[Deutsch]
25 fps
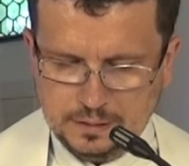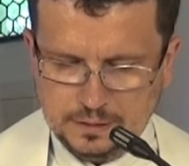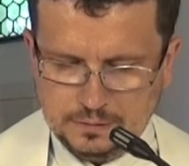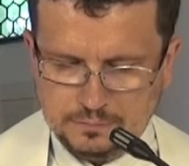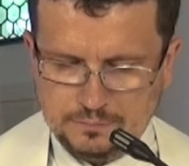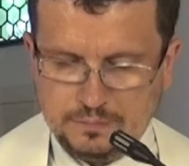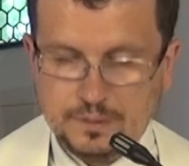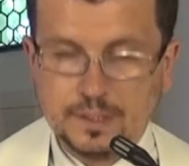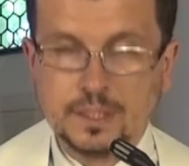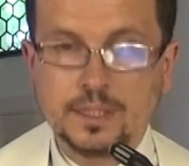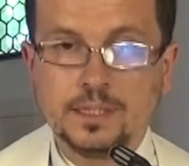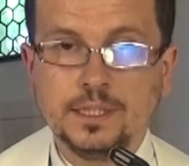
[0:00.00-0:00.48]

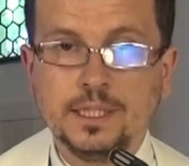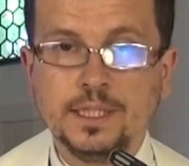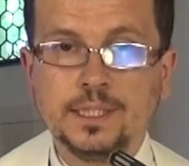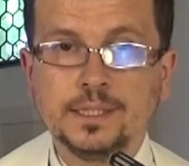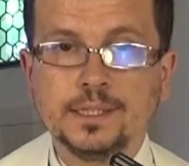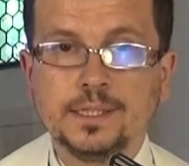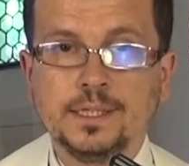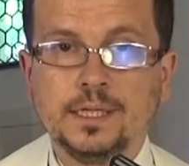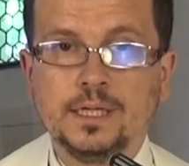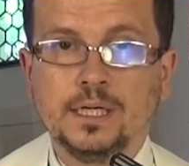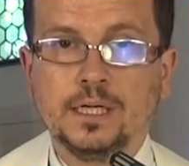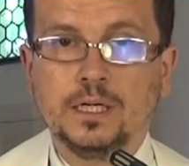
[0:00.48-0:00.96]
Wer
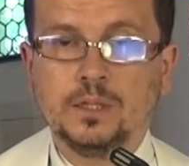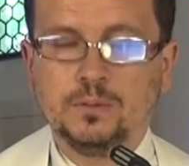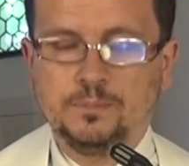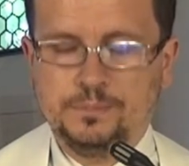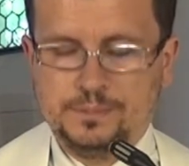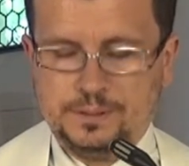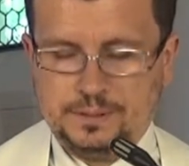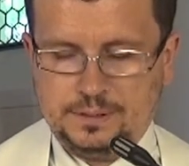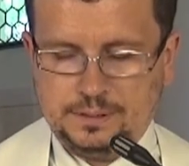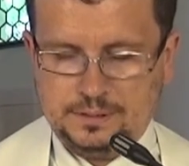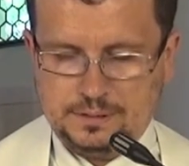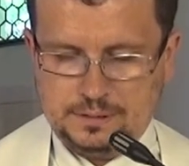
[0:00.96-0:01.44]
nicht
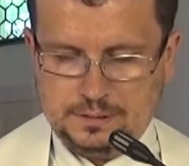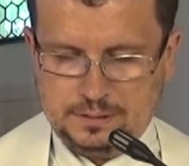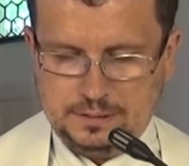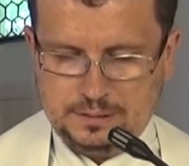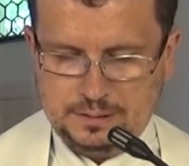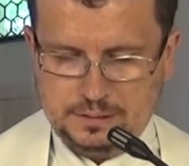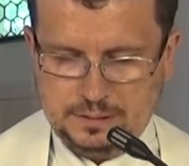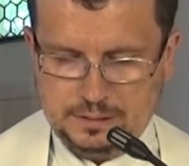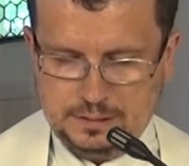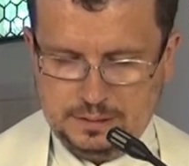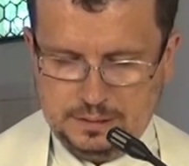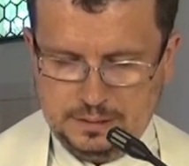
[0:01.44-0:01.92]
glaubt,
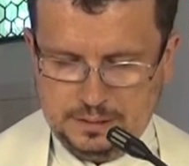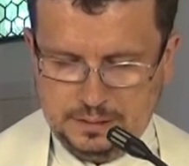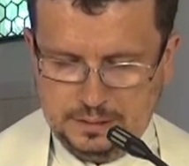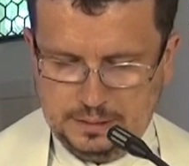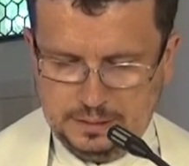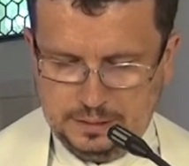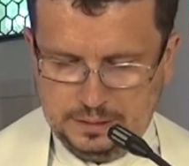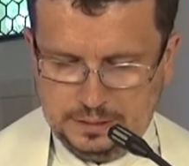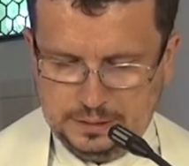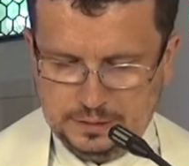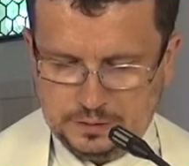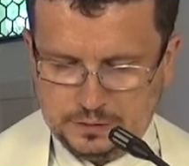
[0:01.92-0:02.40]

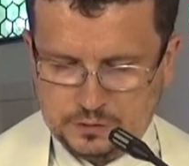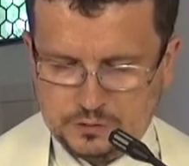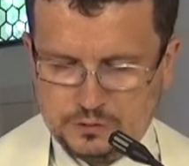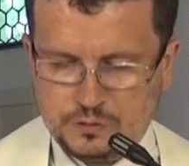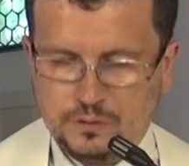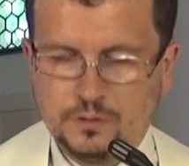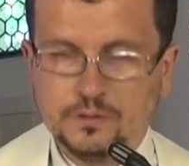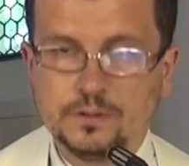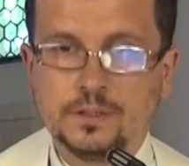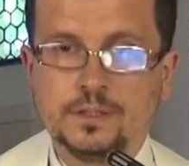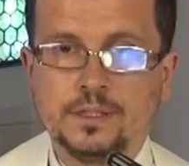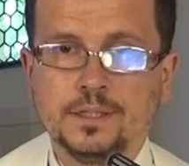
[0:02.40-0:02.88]
ist
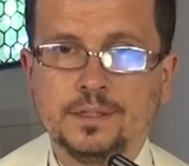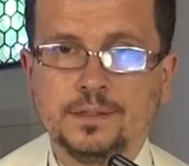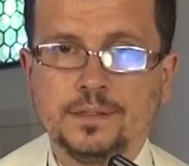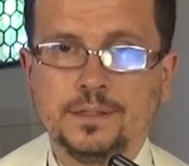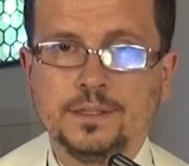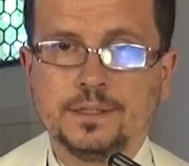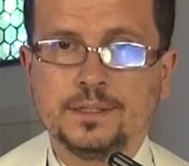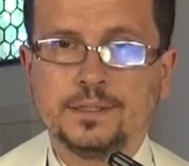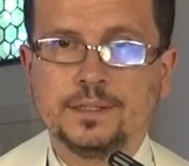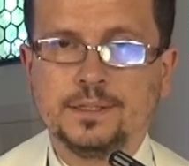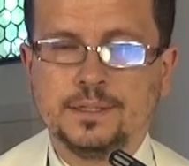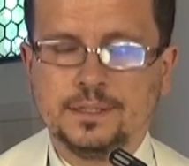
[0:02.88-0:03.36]
schon
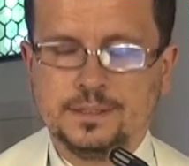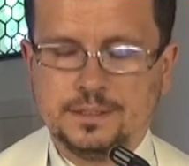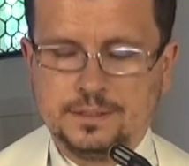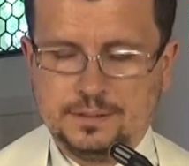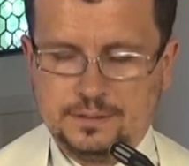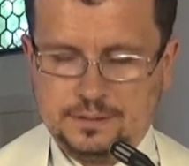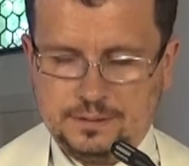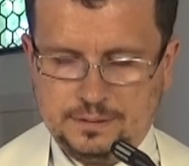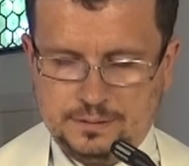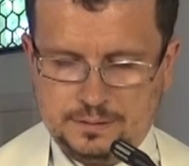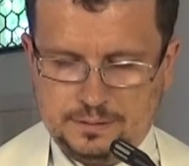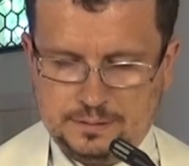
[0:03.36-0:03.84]
gerichtet,
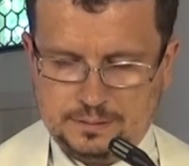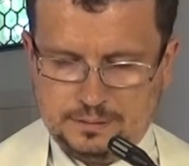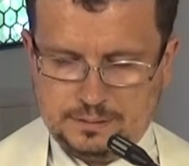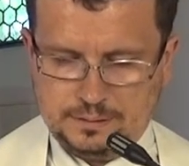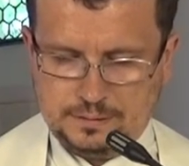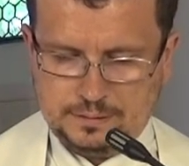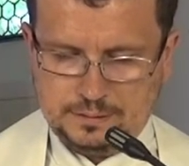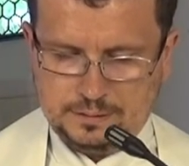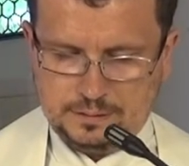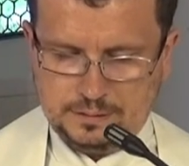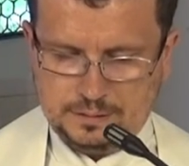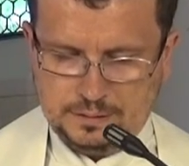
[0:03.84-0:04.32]

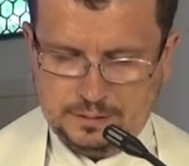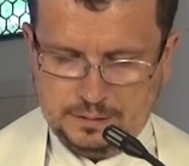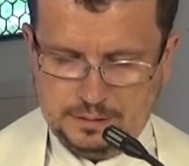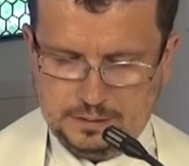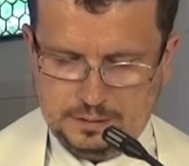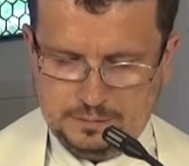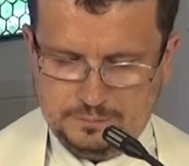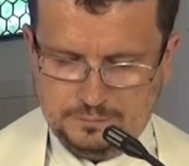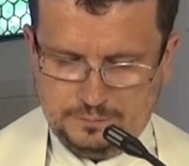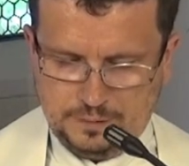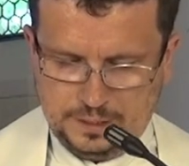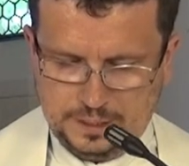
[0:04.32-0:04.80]

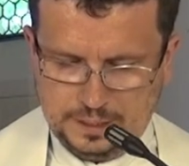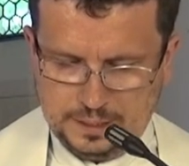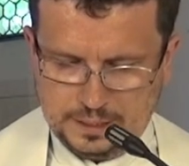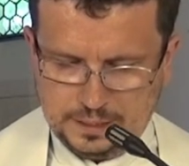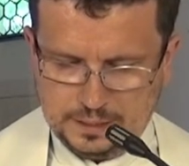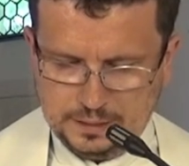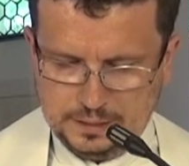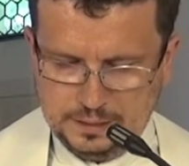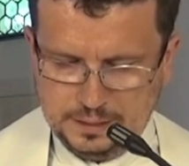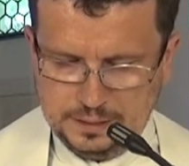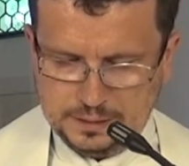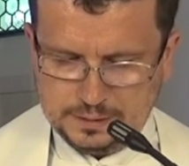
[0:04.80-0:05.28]
weil
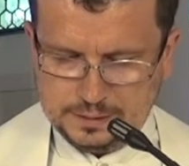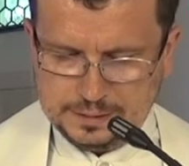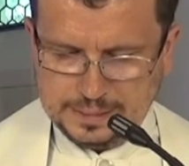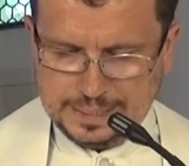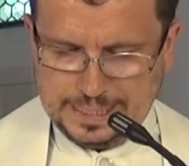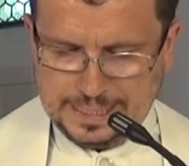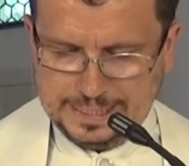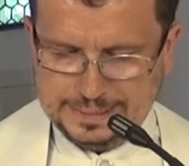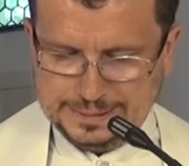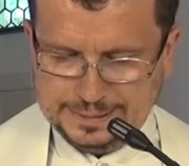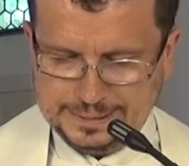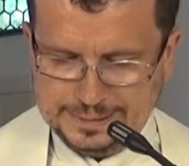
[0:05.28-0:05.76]
er nicht
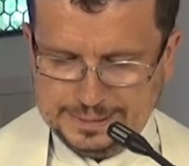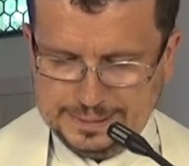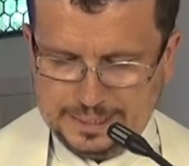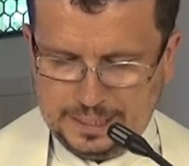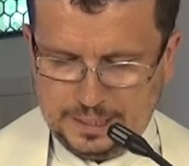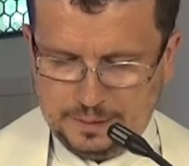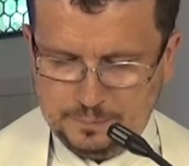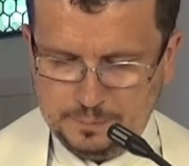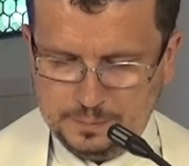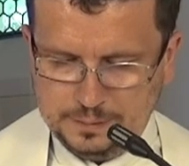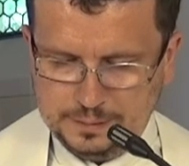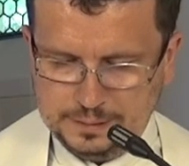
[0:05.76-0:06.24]
an den
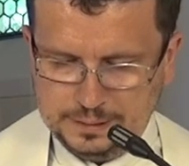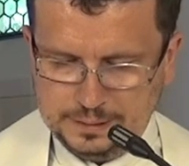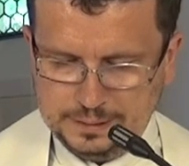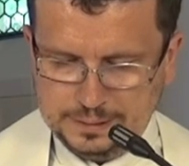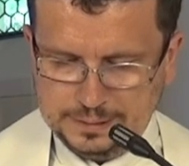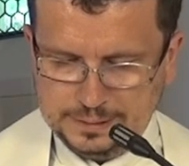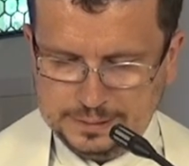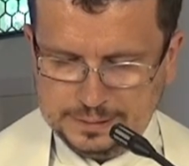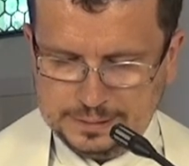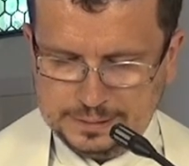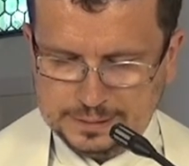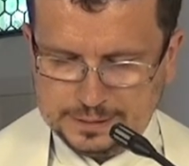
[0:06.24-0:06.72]
Namen
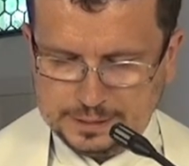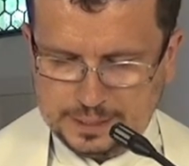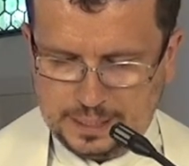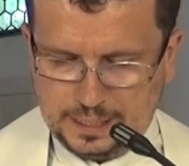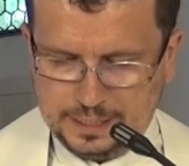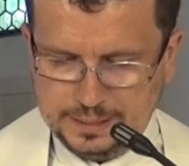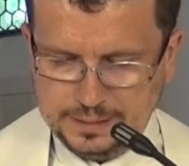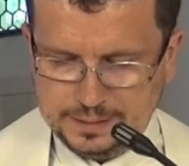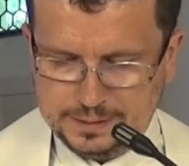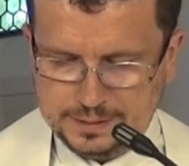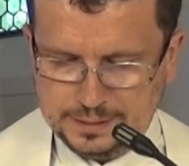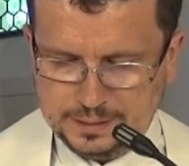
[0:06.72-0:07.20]
des
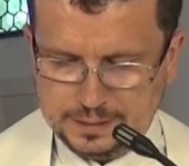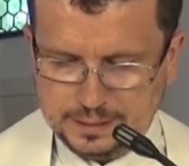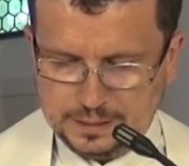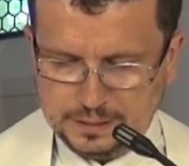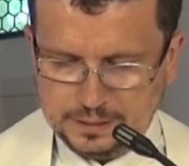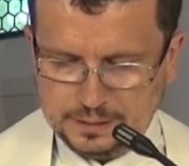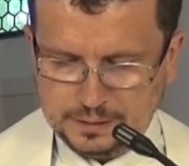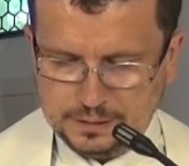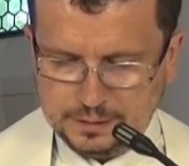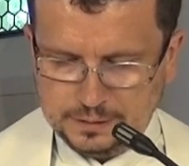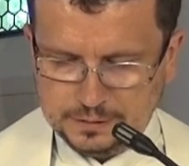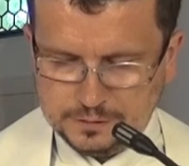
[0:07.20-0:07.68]

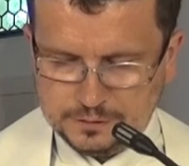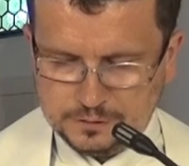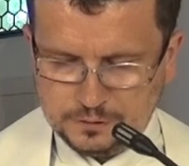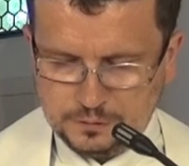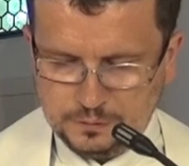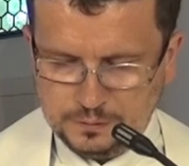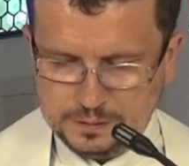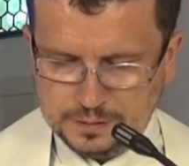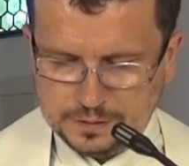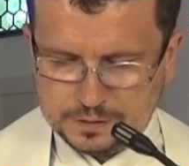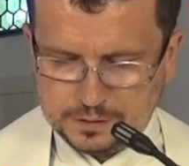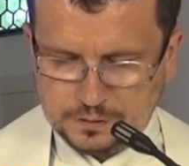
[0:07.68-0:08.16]
einzigen
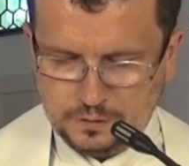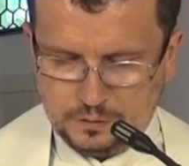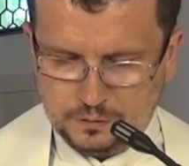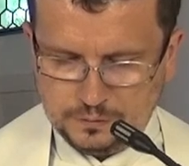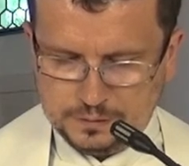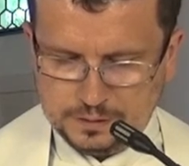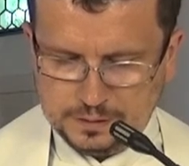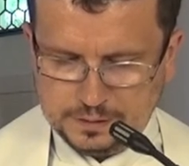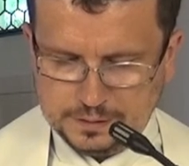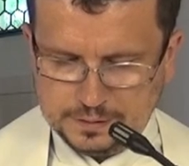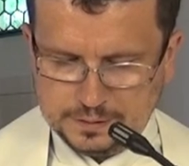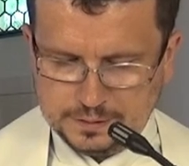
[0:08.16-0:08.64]
Sohnes
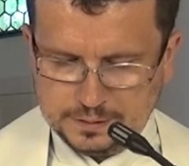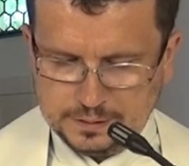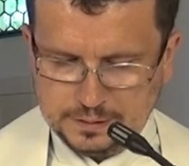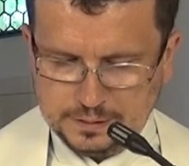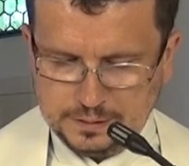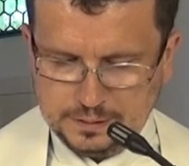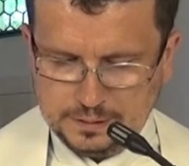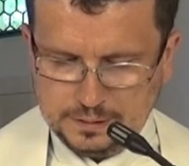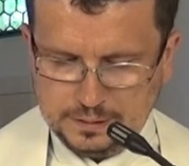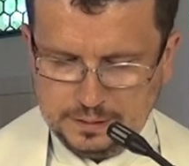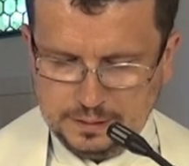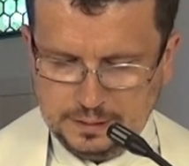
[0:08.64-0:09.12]
Gottes
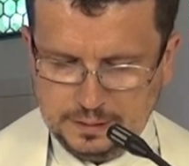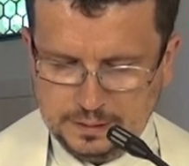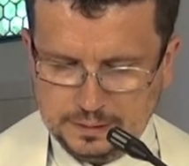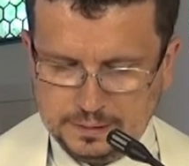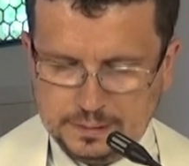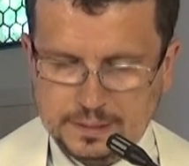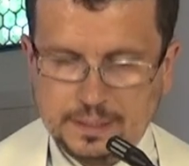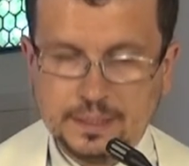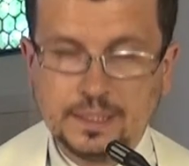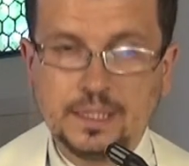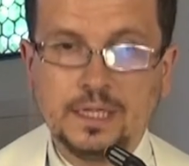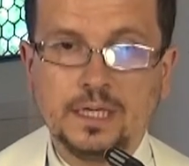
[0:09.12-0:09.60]

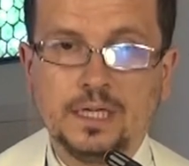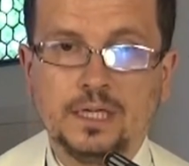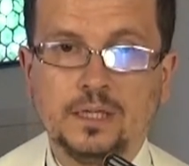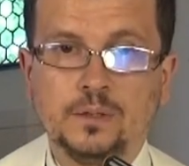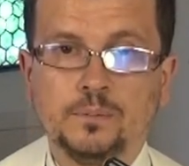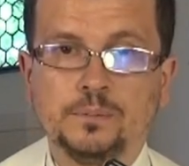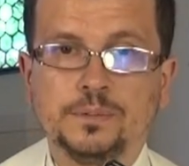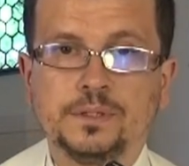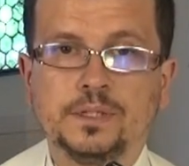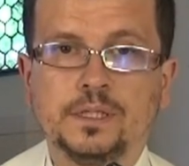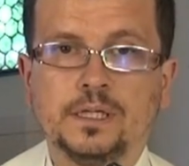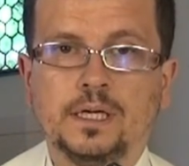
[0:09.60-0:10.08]

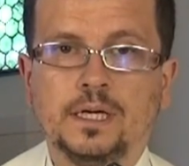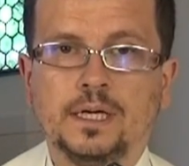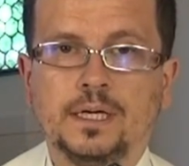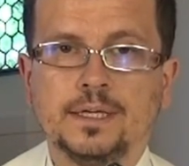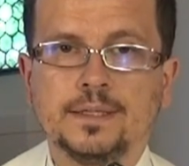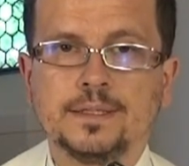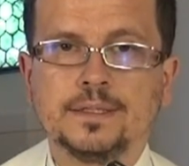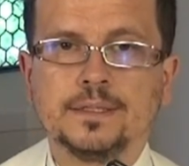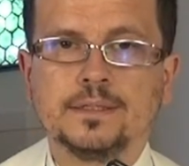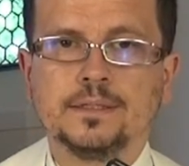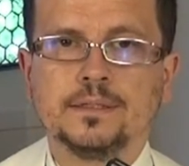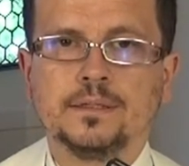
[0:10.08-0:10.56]
geglaubt
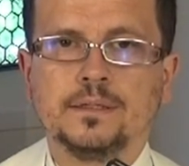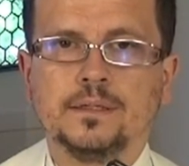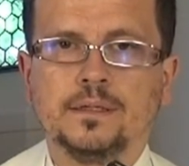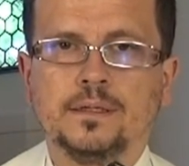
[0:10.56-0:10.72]
hat.